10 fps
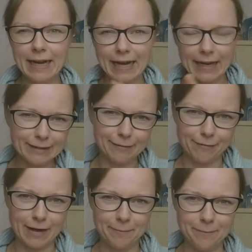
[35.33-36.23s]
alten
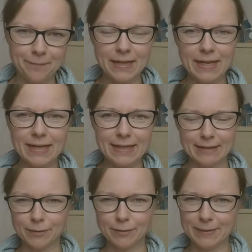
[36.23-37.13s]
Farben eher ja
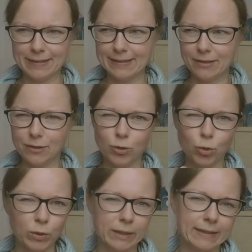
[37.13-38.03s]
so ein bisschen
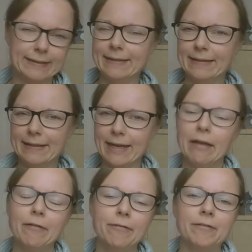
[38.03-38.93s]
dunkel sind,
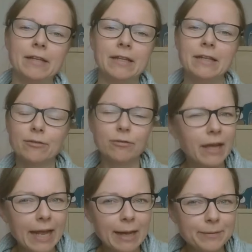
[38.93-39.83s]
kräftig, so
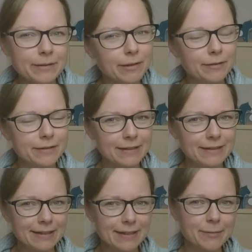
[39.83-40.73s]
nach Herbst aussehen,
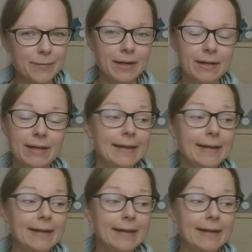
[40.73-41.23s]
sag ich mal,